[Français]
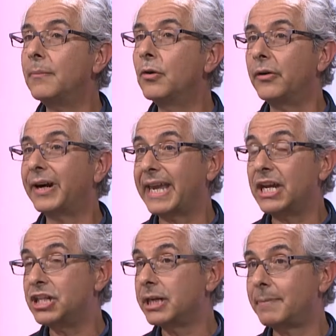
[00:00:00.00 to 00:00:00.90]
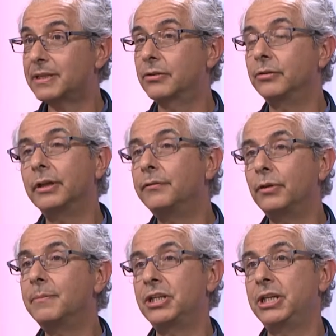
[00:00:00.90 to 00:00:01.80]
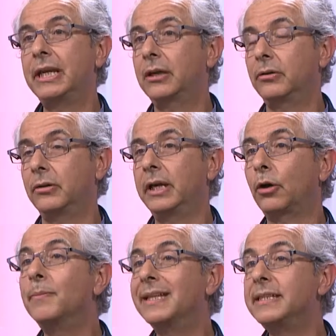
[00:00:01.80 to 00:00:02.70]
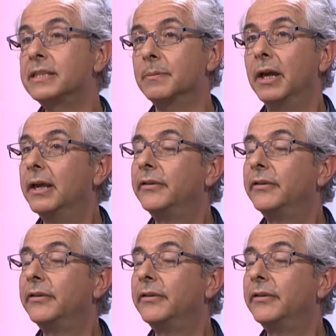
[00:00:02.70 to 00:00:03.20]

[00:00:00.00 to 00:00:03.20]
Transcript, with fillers: vraiment réagir parce qu'il faut imaginer que les rhumatismes,